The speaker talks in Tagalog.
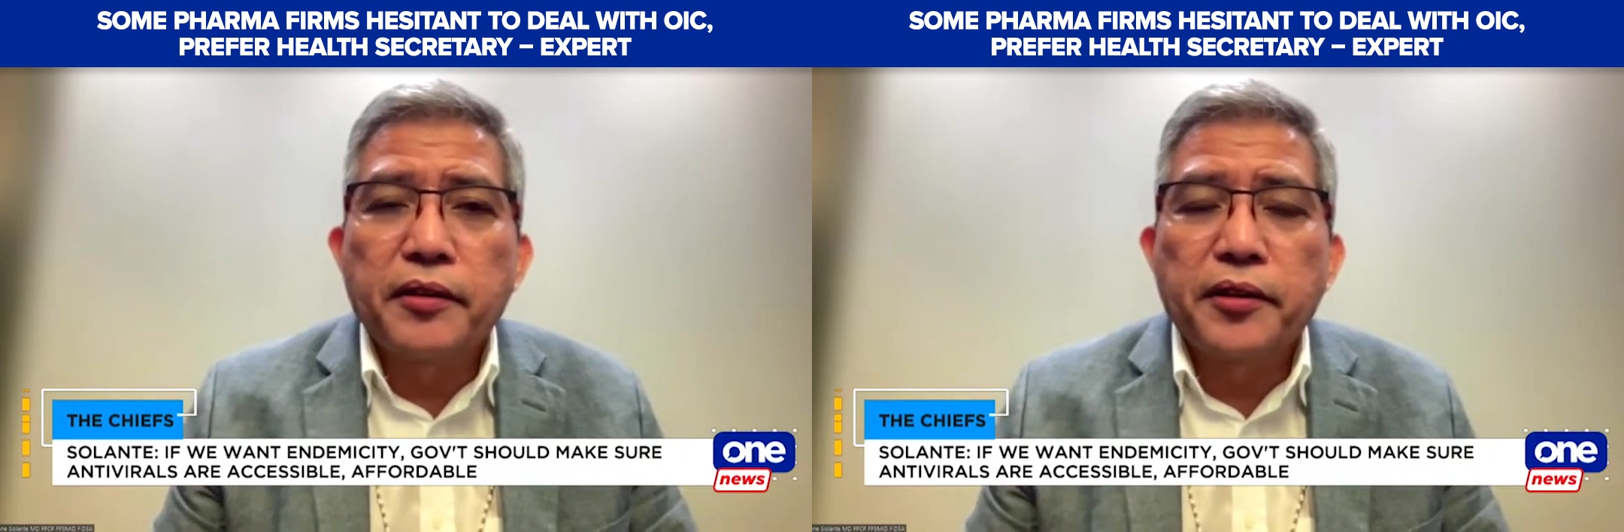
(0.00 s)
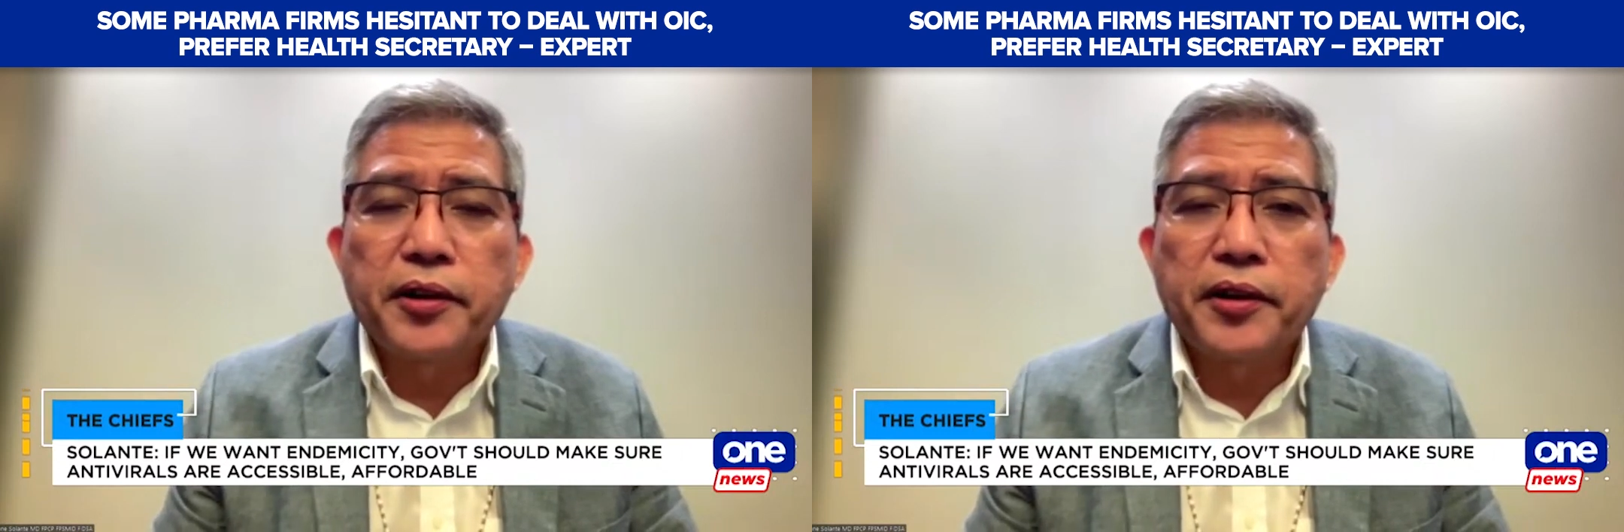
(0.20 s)

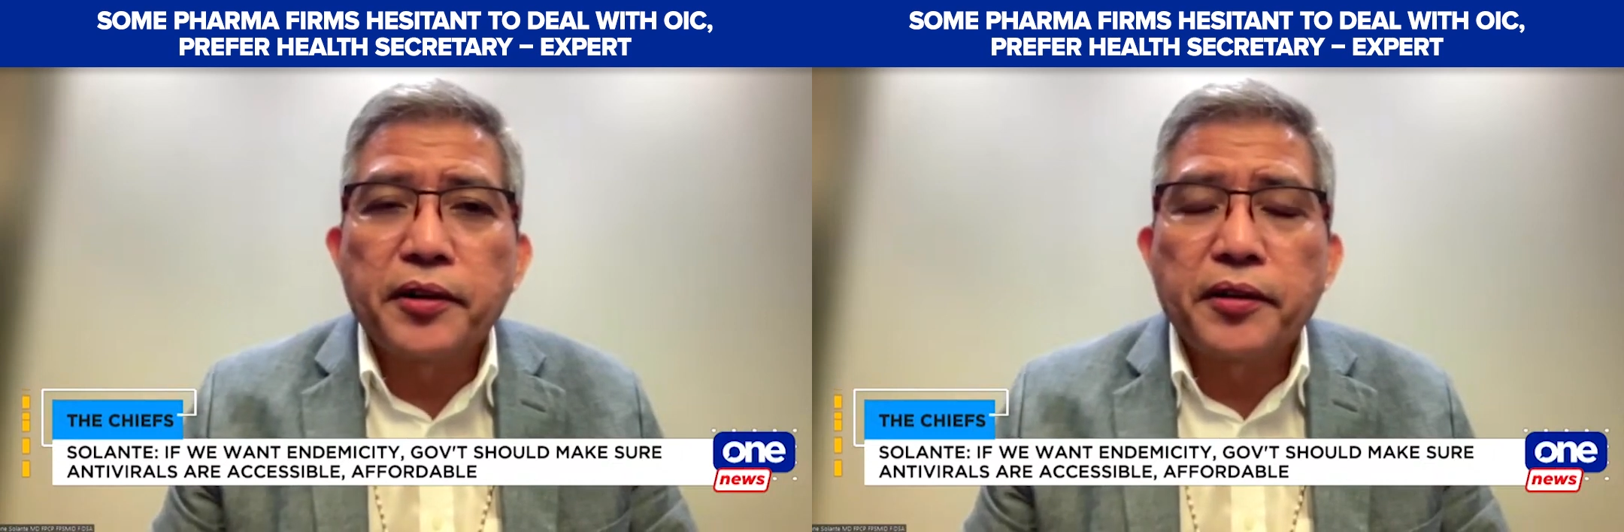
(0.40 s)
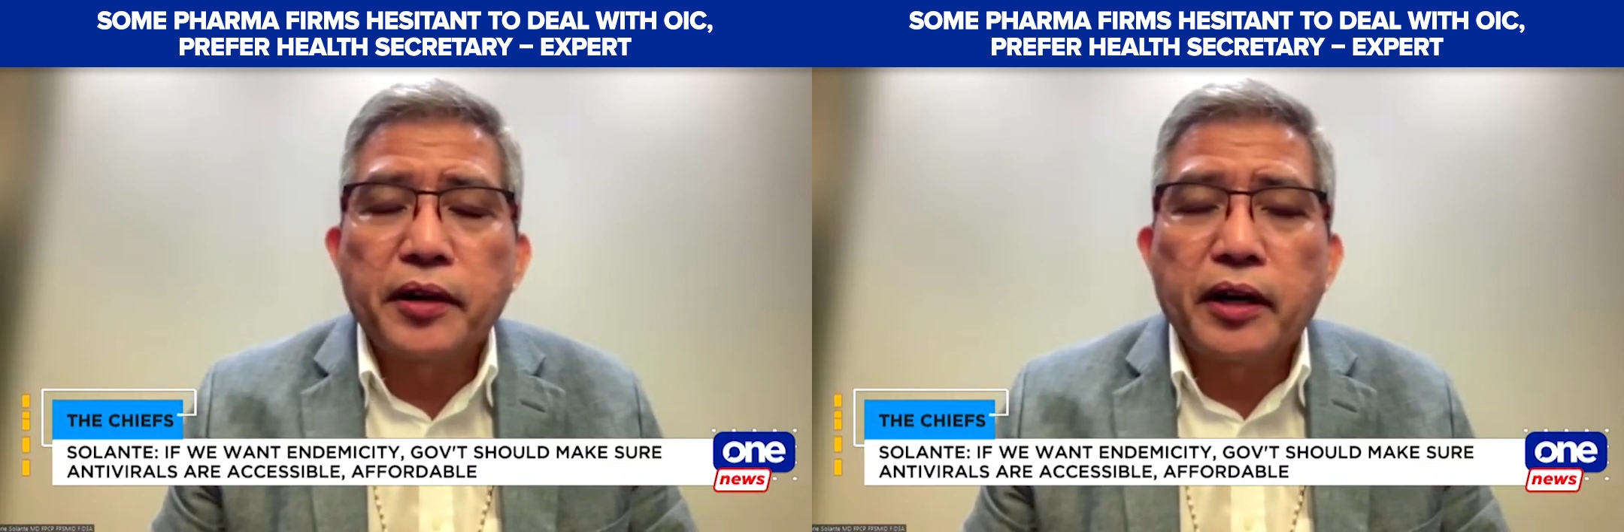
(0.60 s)

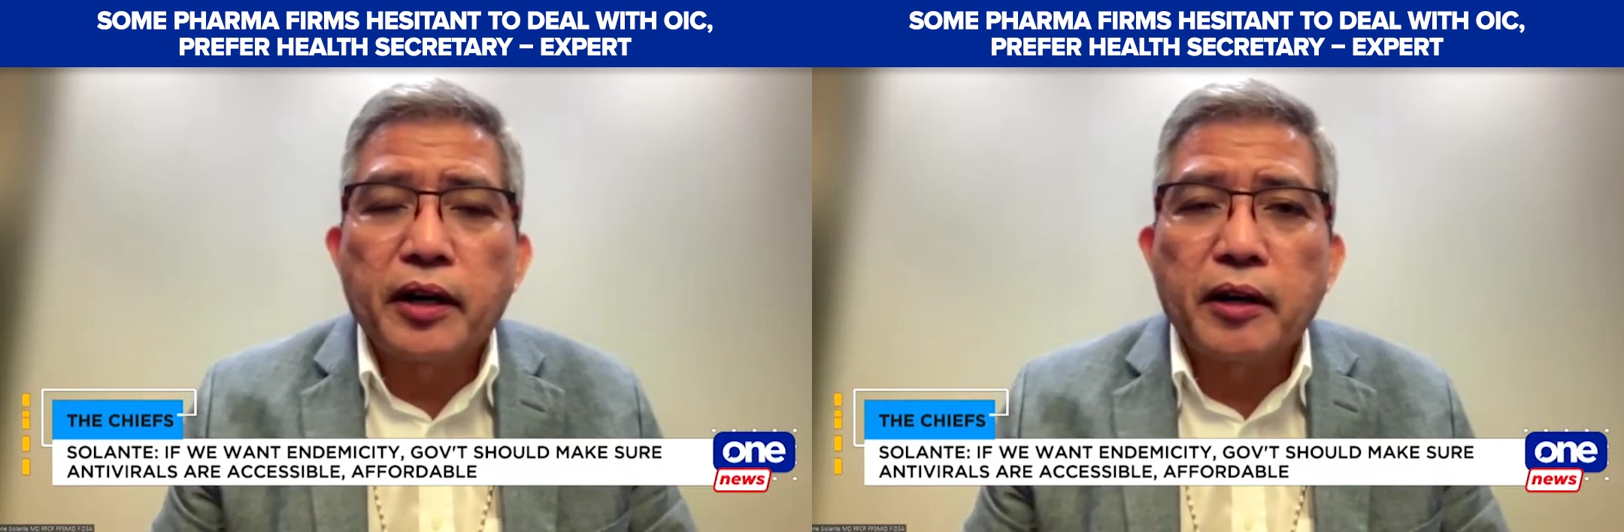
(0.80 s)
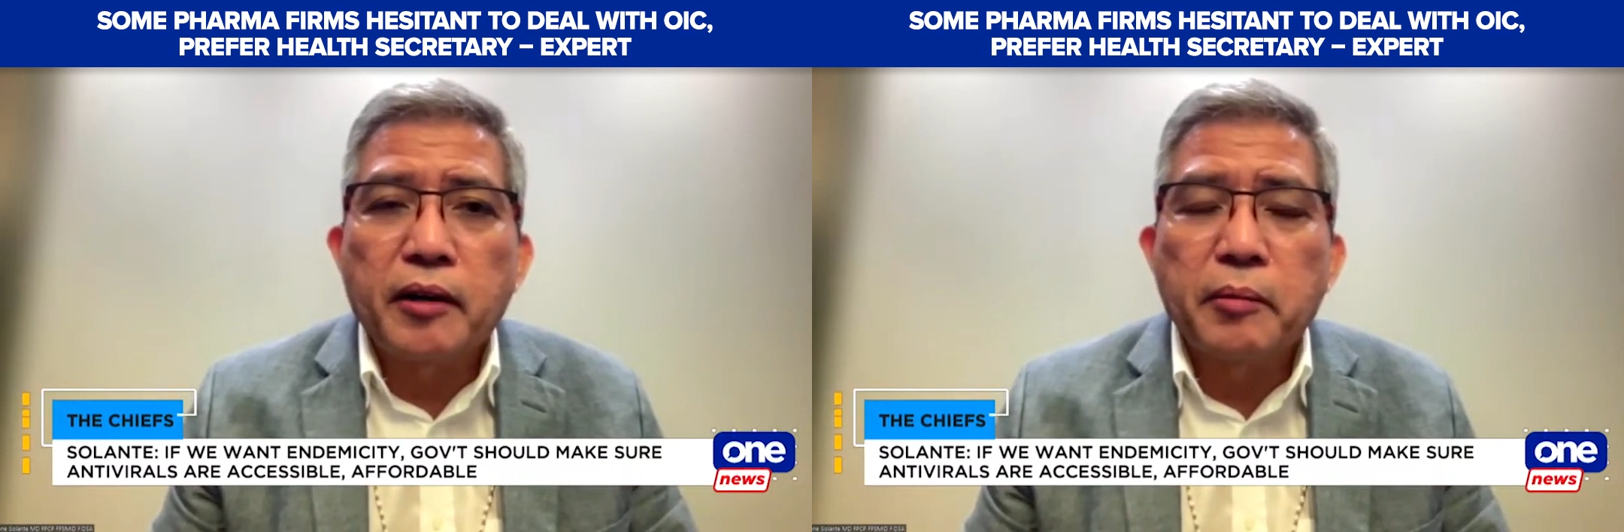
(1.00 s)

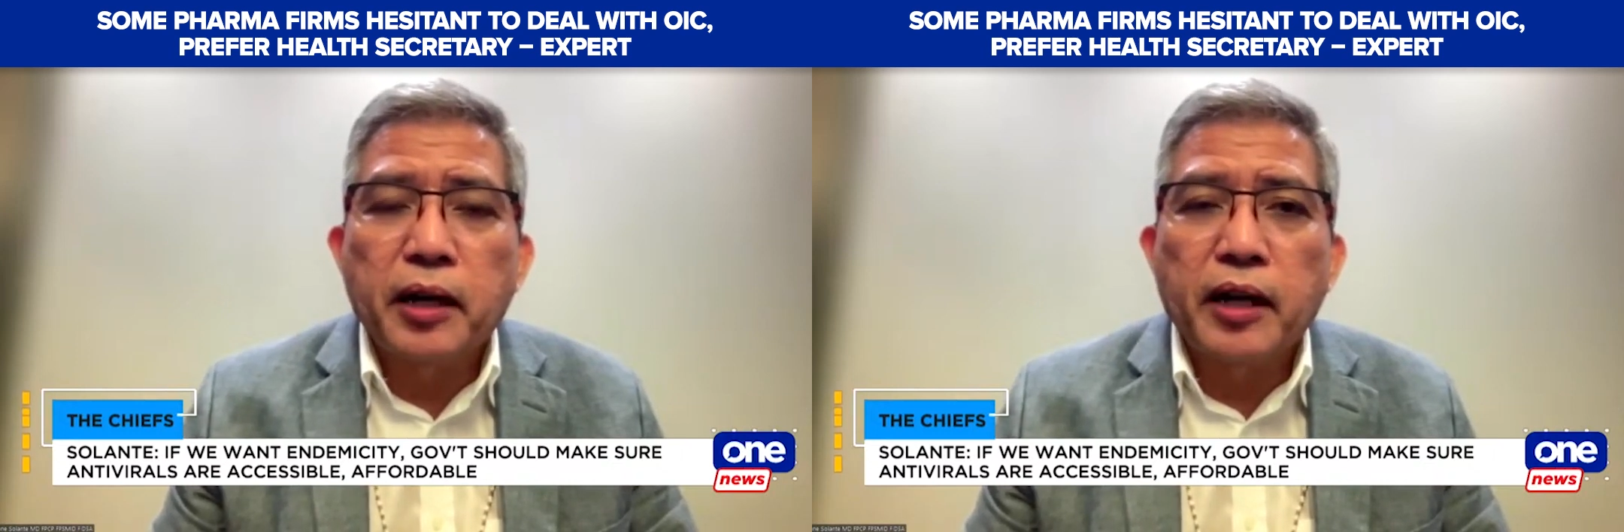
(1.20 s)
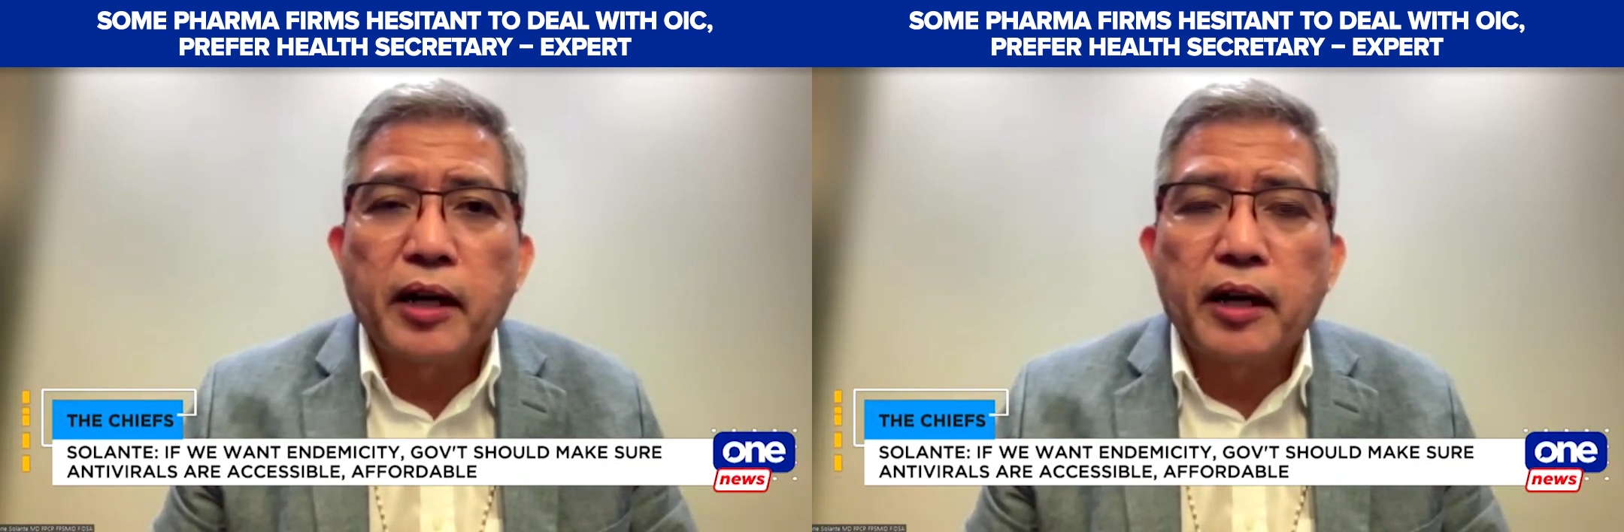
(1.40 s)
other
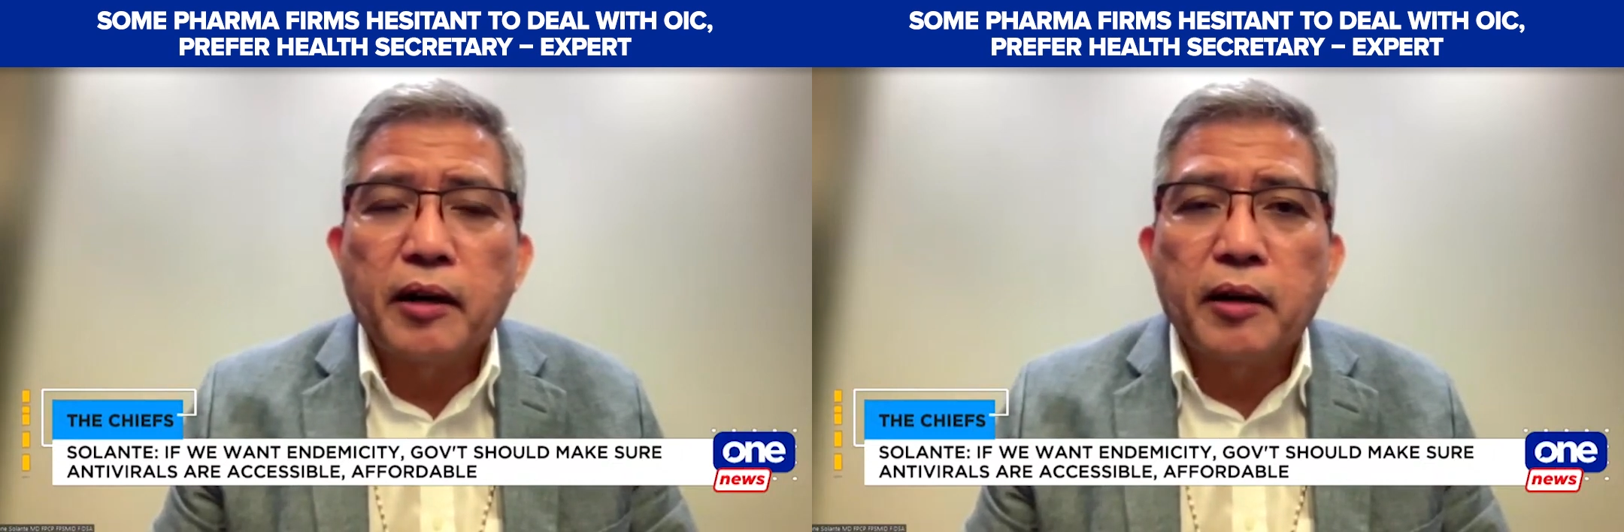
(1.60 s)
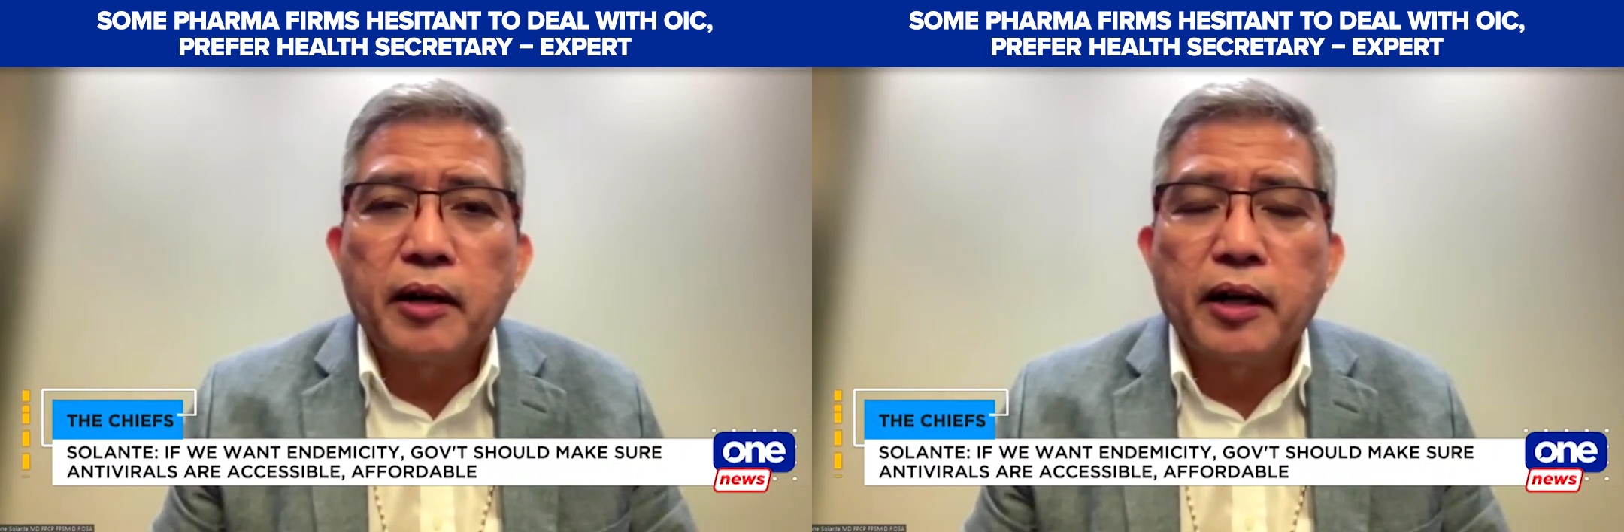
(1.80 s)
uh, mga